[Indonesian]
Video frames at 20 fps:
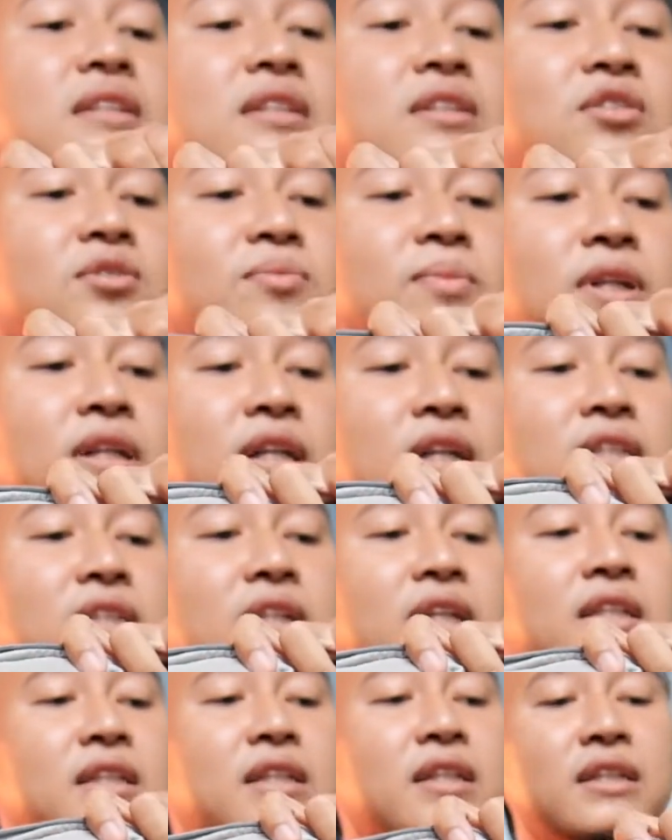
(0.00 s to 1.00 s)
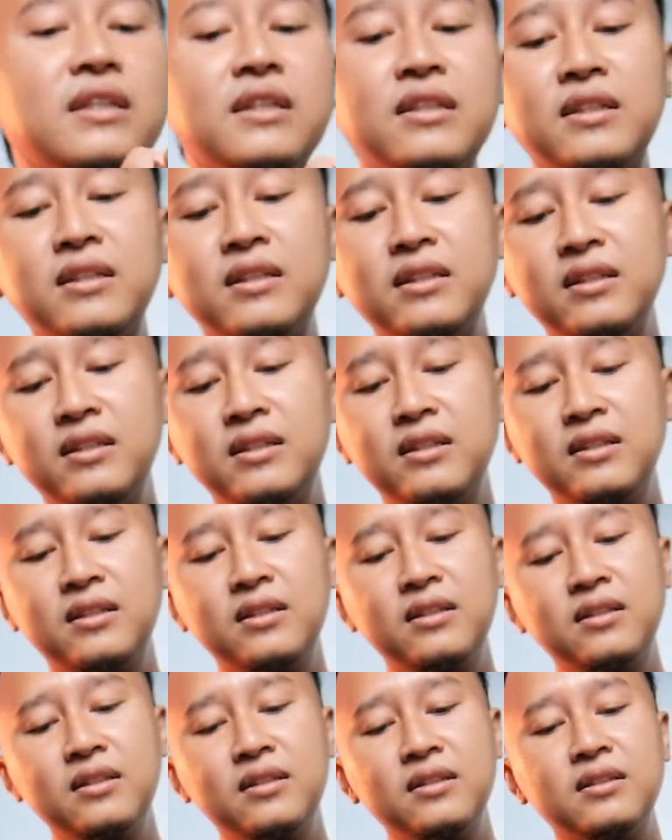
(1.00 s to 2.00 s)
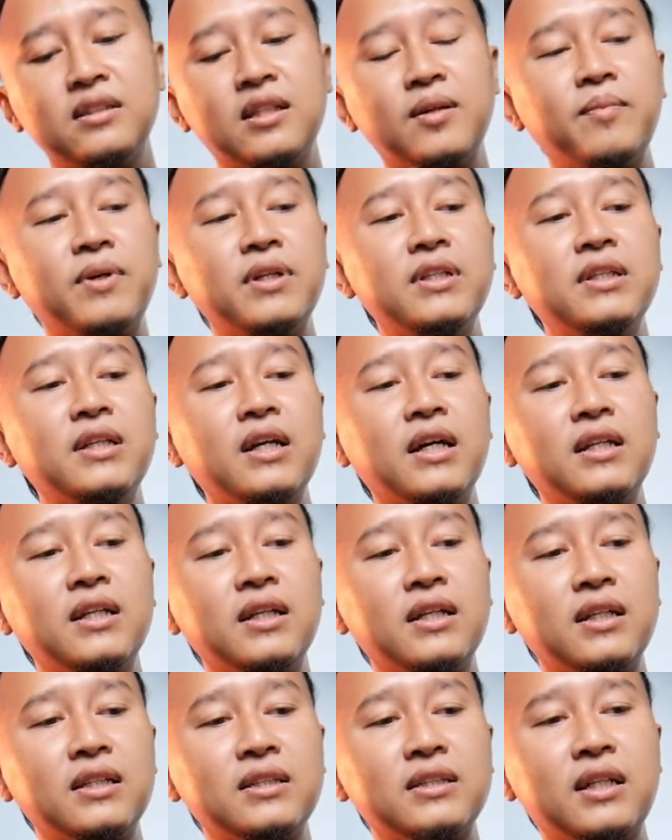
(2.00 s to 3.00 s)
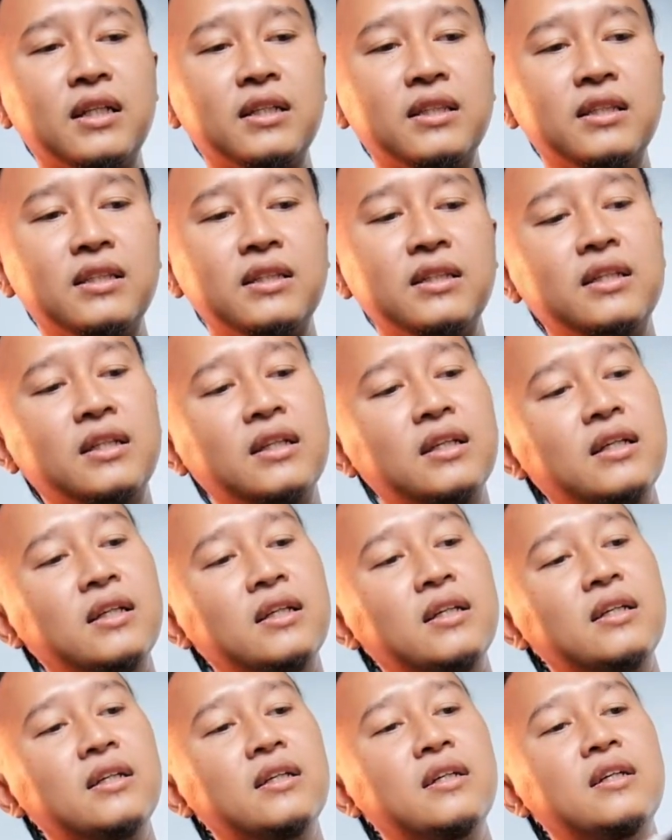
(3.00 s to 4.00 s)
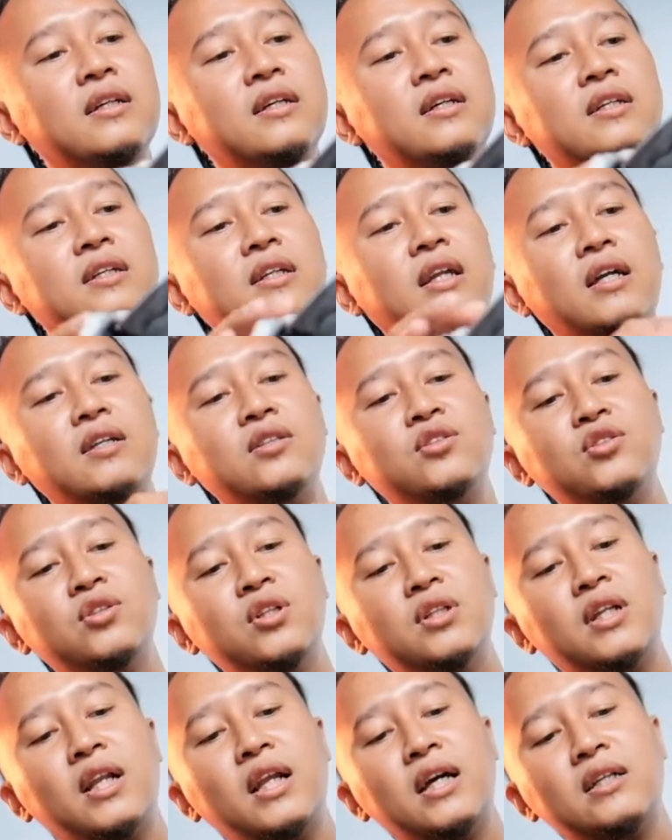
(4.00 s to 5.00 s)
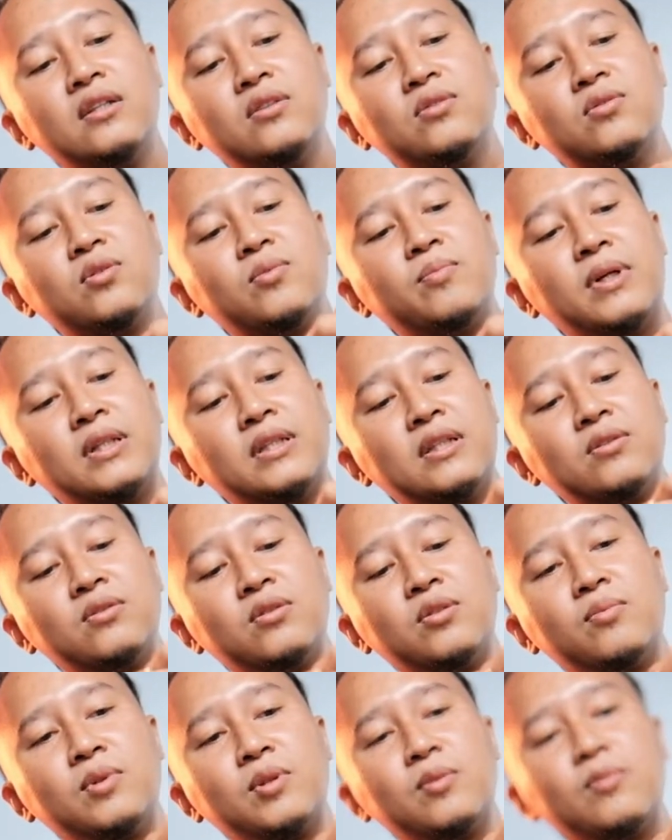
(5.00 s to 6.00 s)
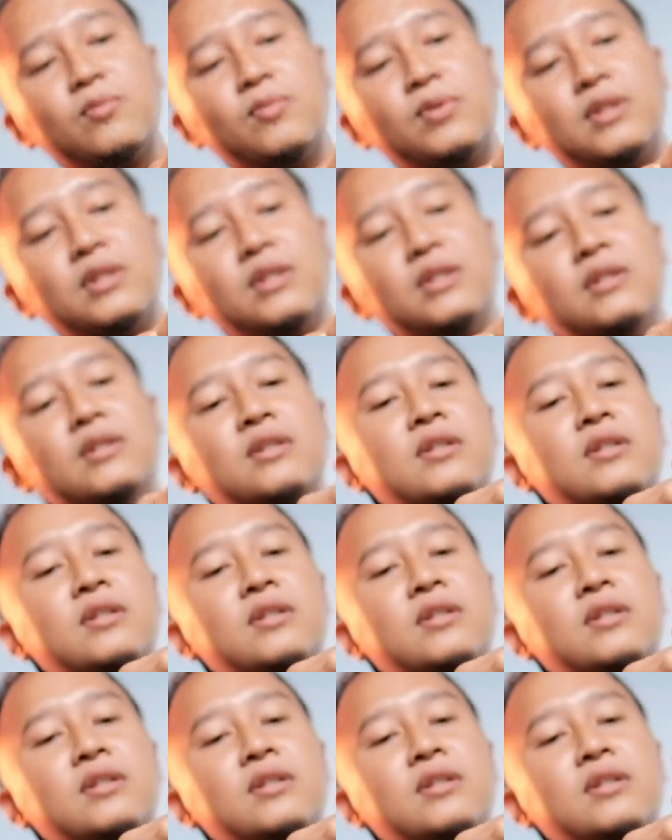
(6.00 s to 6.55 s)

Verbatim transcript: jadi cuman resleting ini sama ini nggak ada resletingnya nah di sini ada lagi tuh tempatnya tuh teman-teman